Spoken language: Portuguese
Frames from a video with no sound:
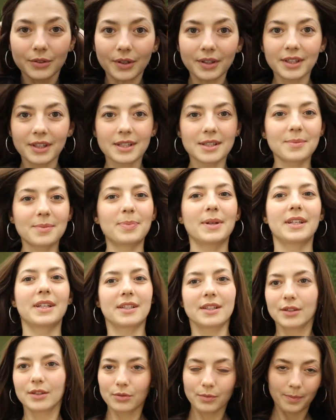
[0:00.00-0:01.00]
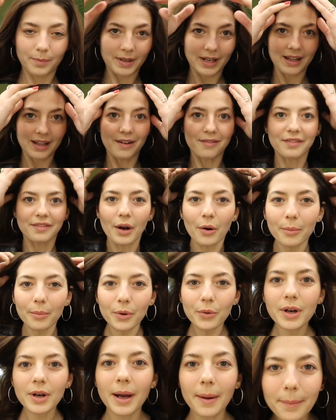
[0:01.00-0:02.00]
Tô aqui esperando pra lavar o
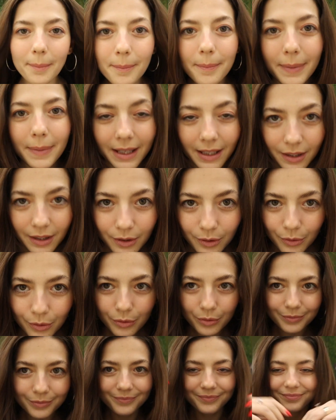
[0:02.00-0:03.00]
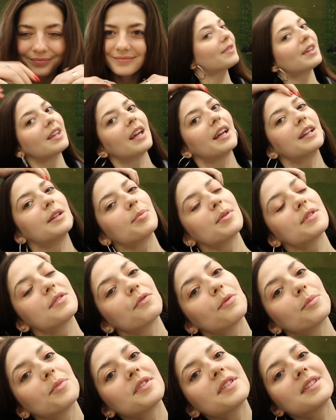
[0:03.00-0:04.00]
meu cabelo. E depois
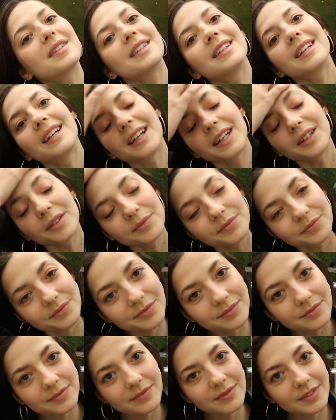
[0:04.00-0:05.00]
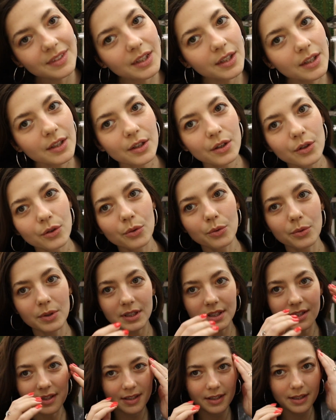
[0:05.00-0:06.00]
eu vou mostrar o
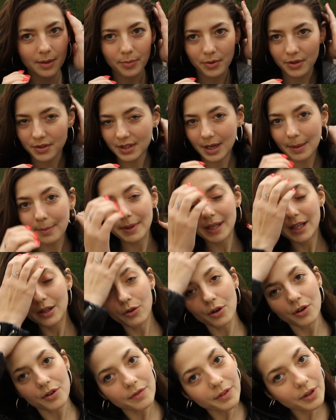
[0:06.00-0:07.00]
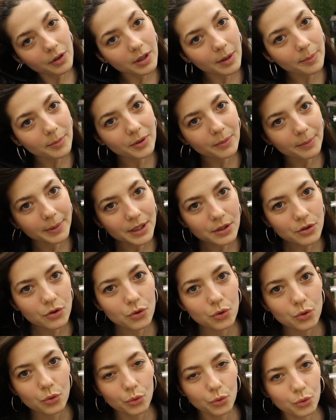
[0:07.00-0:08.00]
antes e depois. Cabelo, ó, eu vim com o cabelo bem
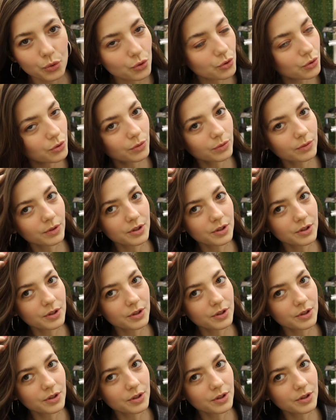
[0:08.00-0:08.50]
sujo.